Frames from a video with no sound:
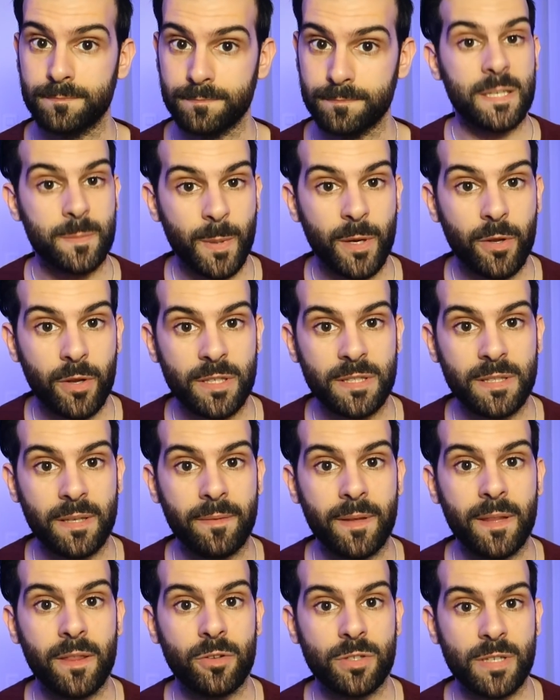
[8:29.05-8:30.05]
Espero que este
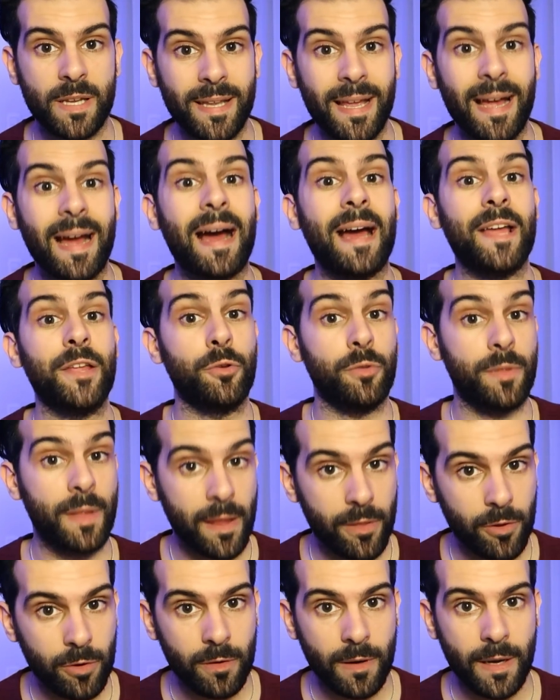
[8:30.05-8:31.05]
vídeo os haya
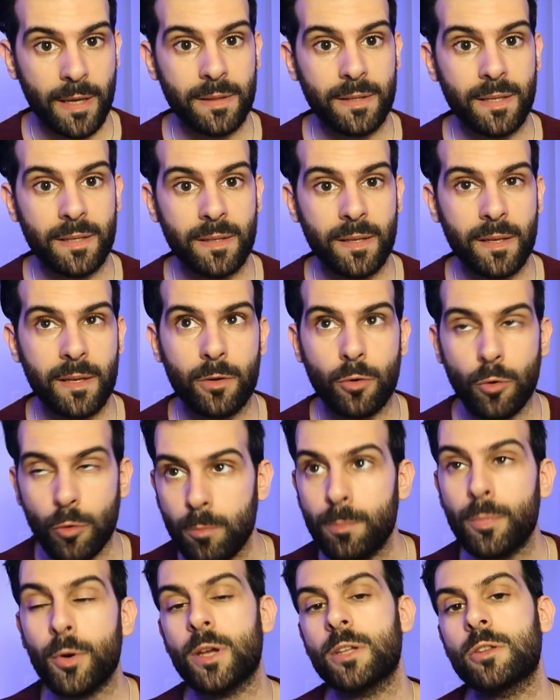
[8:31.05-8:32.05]
ayudado a entender
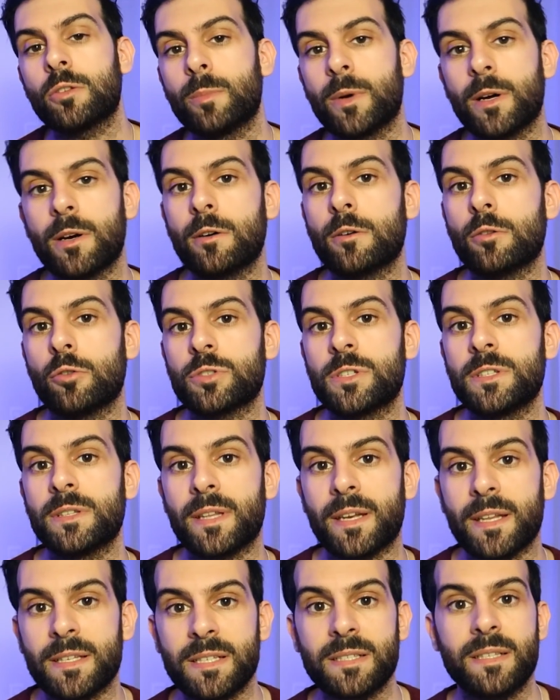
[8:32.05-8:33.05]
un poquito mejor los
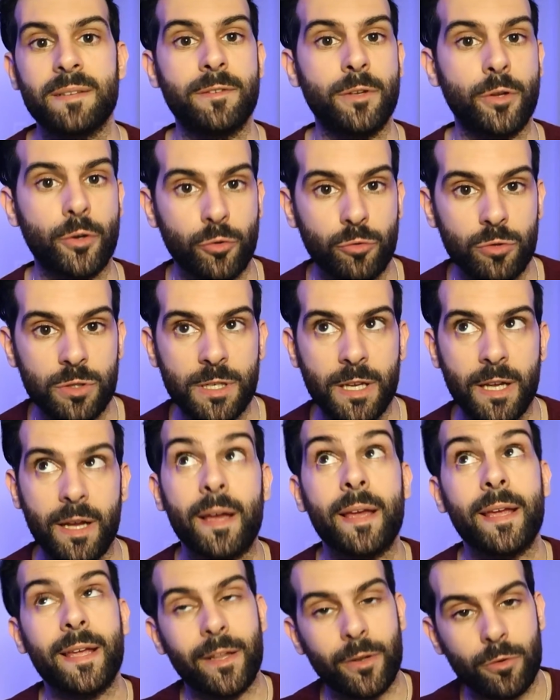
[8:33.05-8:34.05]
intereses de
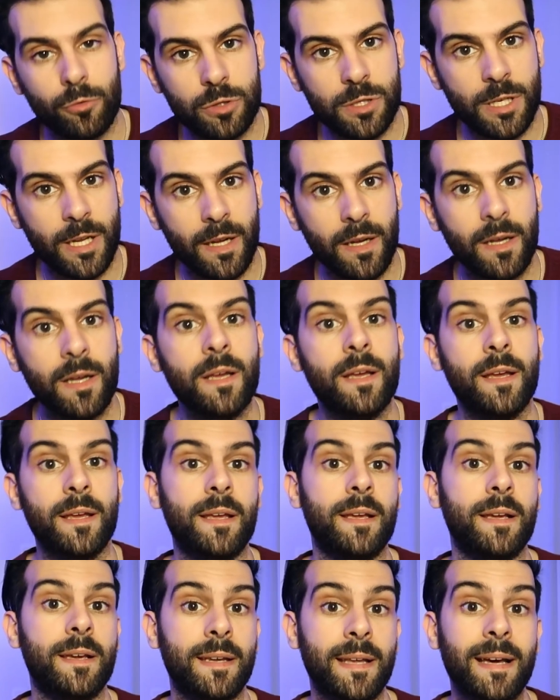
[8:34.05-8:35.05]
Bielorrusia y Rusia
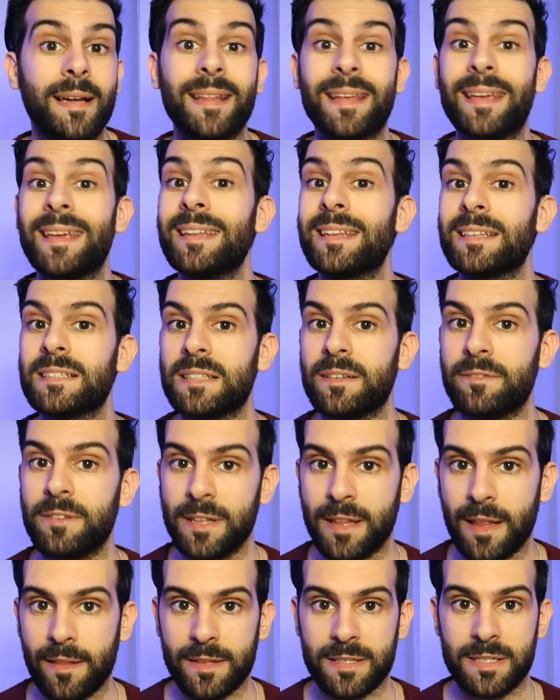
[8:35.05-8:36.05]
en crear
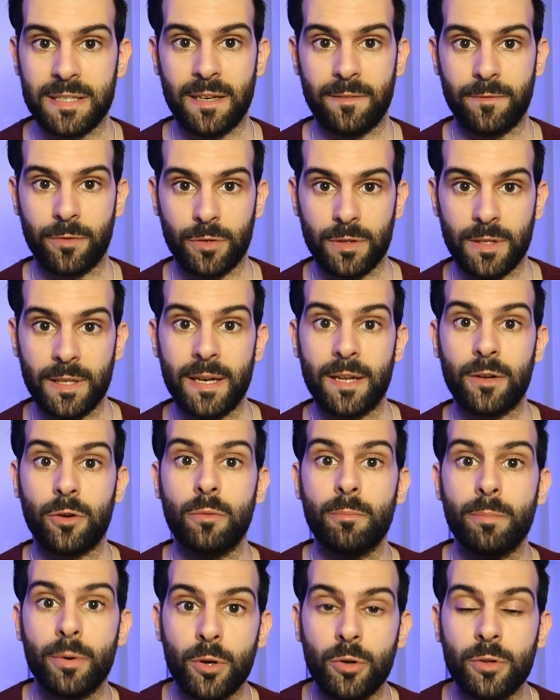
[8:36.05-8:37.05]
inestabilidades en la frontera
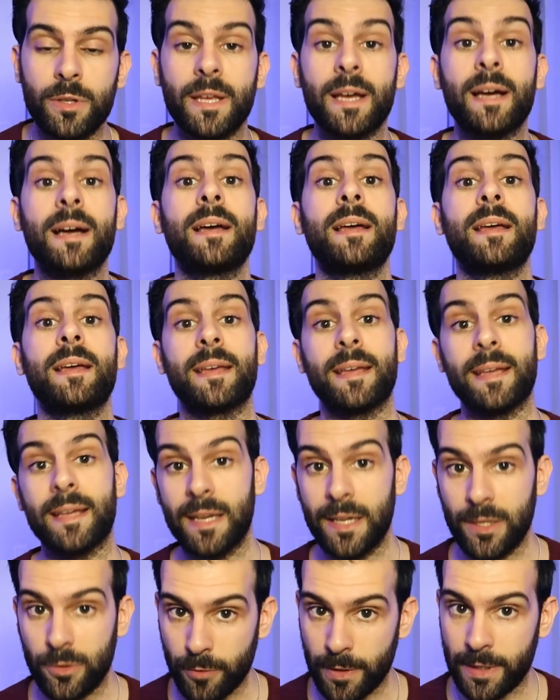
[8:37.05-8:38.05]
con Polonia y
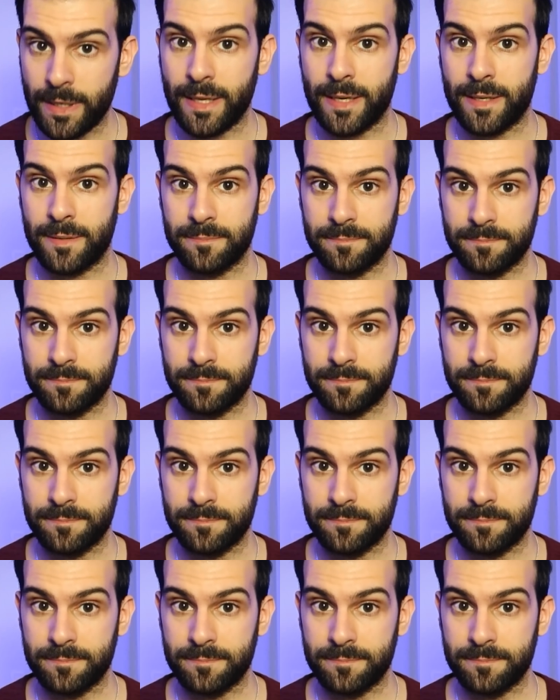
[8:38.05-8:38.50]
Lituania.